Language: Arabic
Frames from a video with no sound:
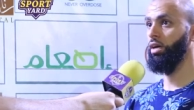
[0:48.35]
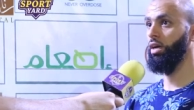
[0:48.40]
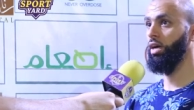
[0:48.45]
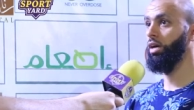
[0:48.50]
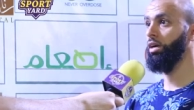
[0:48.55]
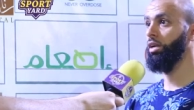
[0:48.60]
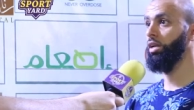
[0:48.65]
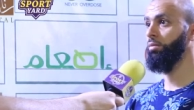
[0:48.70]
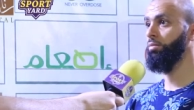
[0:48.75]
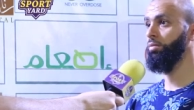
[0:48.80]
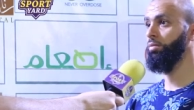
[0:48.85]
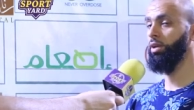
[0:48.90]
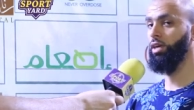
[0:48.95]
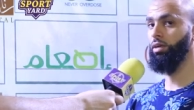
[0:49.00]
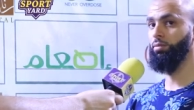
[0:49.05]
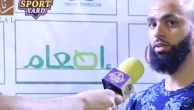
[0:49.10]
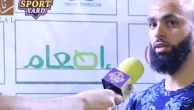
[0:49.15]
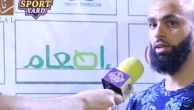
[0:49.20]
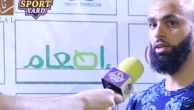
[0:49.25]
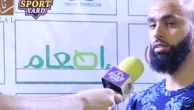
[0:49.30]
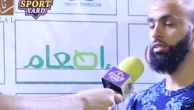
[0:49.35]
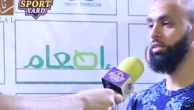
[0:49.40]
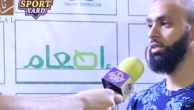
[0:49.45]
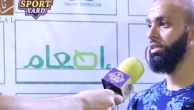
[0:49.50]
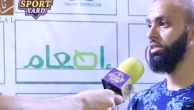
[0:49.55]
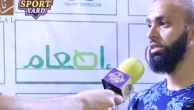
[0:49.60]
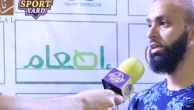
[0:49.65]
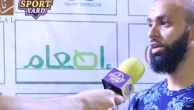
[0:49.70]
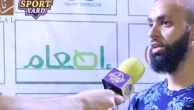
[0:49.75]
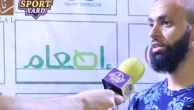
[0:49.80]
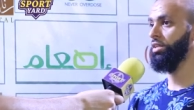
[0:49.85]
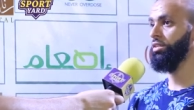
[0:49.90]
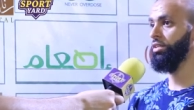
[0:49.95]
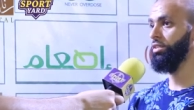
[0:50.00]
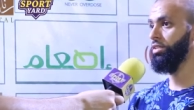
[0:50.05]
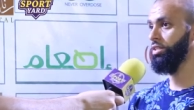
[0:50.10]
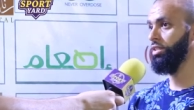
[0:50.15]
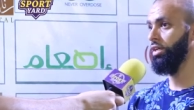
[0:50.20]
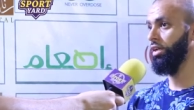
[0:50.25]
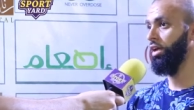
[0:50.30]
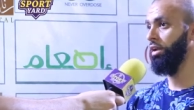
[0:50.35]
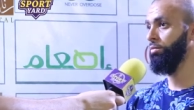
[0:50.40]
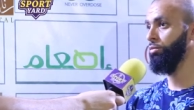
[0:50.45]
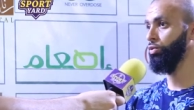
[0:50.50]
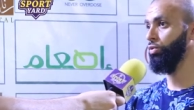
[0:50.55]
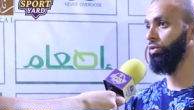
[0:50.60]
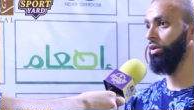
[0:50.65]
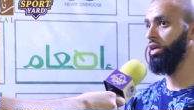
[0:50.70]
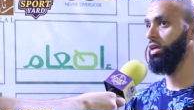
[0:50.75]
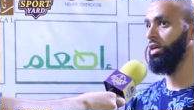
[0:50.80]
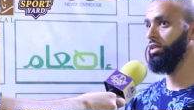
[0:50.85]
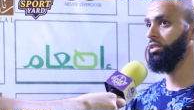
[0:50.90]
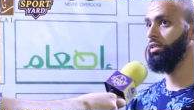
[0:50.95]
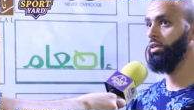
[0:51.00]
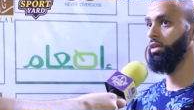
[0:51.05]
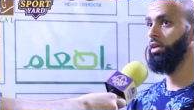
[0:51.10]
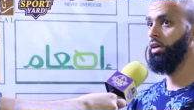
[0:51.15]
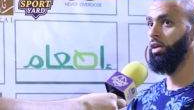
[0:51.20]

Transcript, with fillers: اغلب لاعبين الانديه صارت تتجه لها البطولات